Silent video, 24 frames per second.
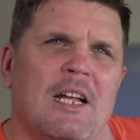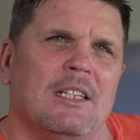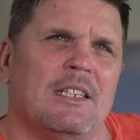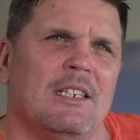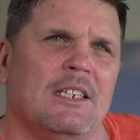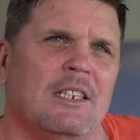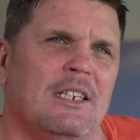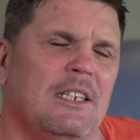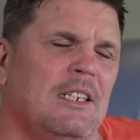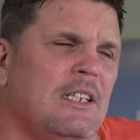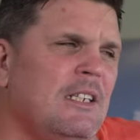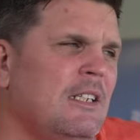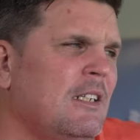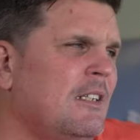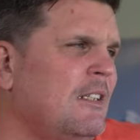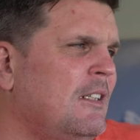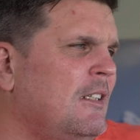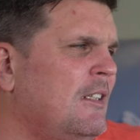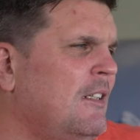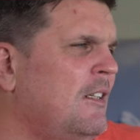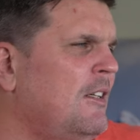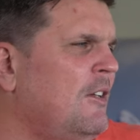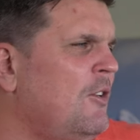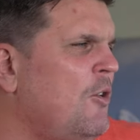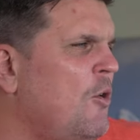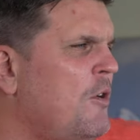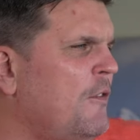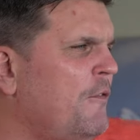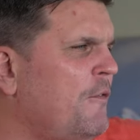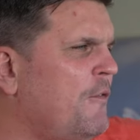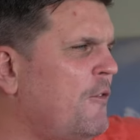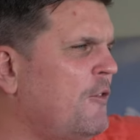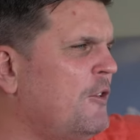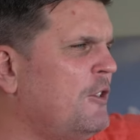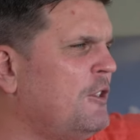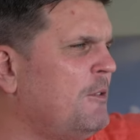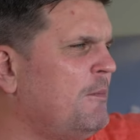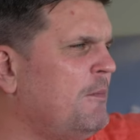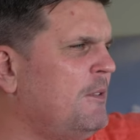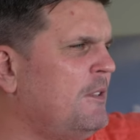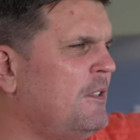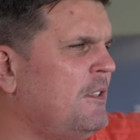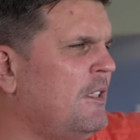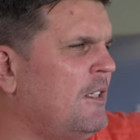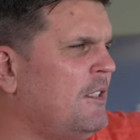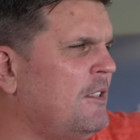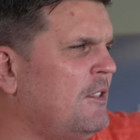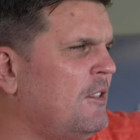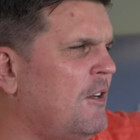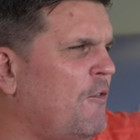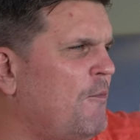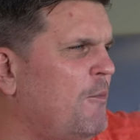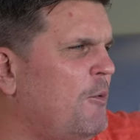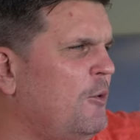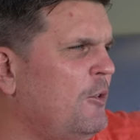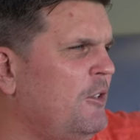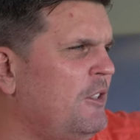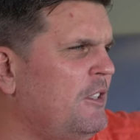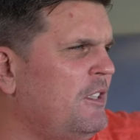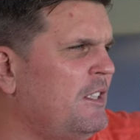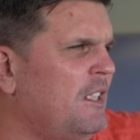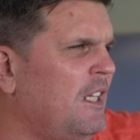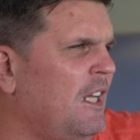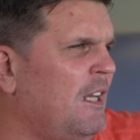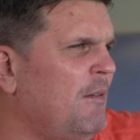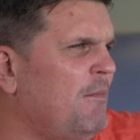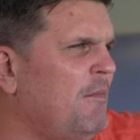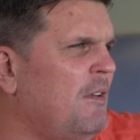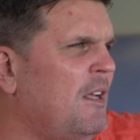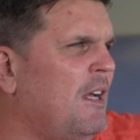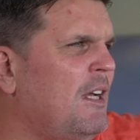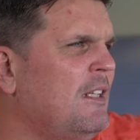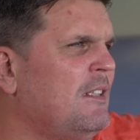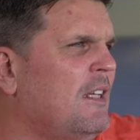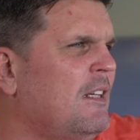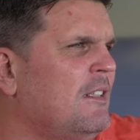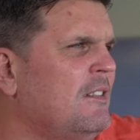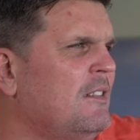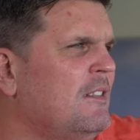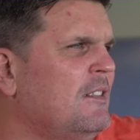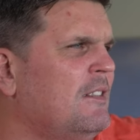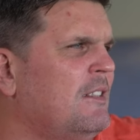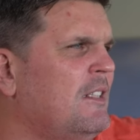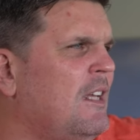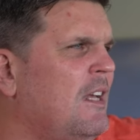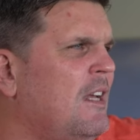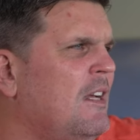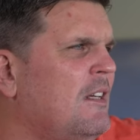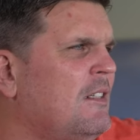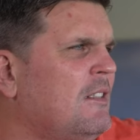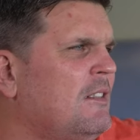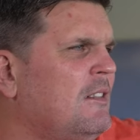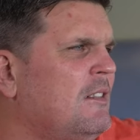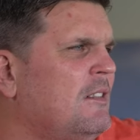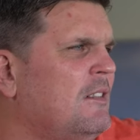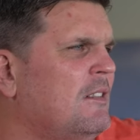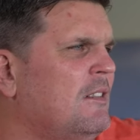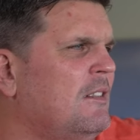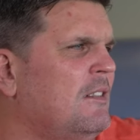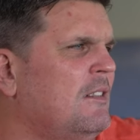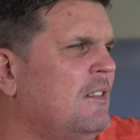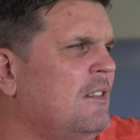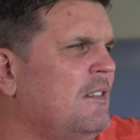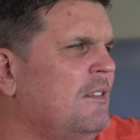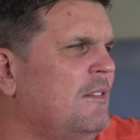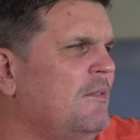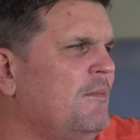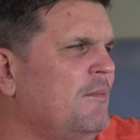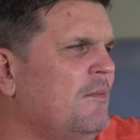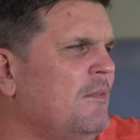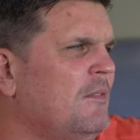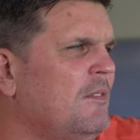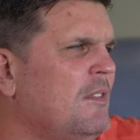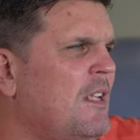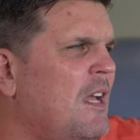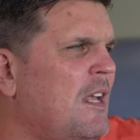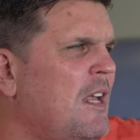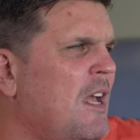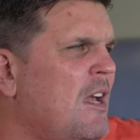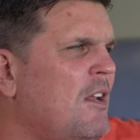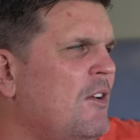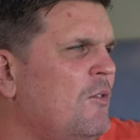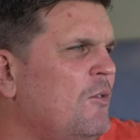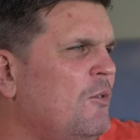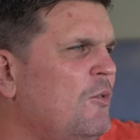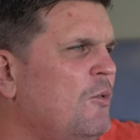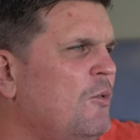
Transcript: Die äh, Law Enforcement, also auf Bundesebene, hat dann gesagt, äh, naja, nun